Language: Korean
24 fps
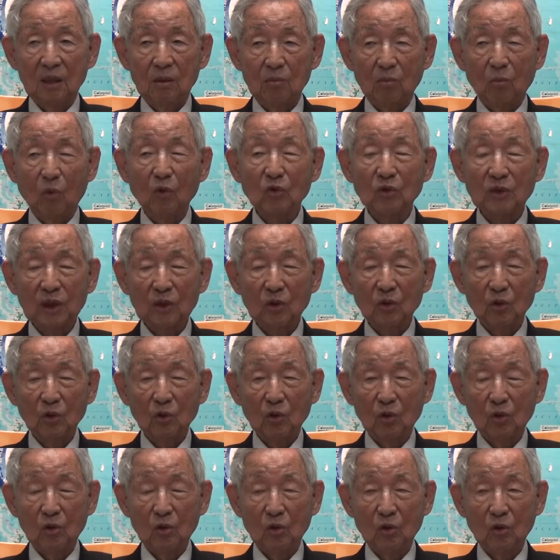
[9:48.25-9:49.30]

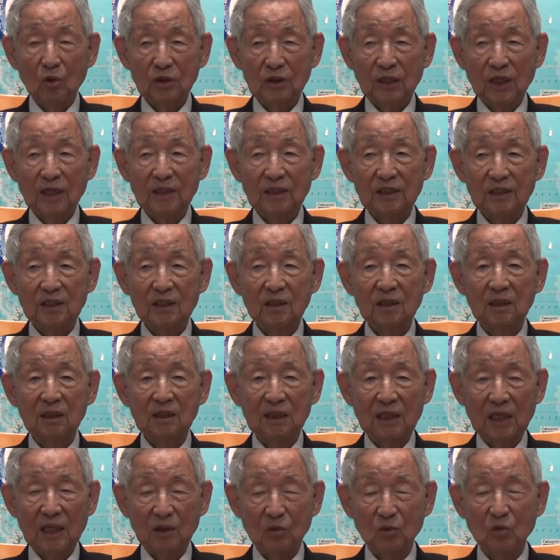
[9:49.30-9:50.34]
목사도 사실은
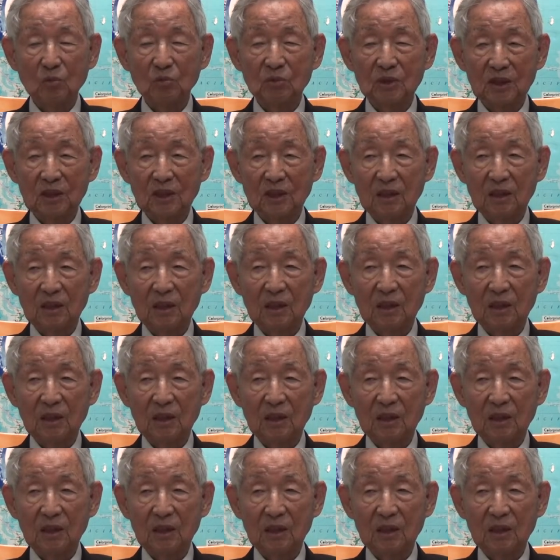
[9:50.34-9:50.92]
장로입니다.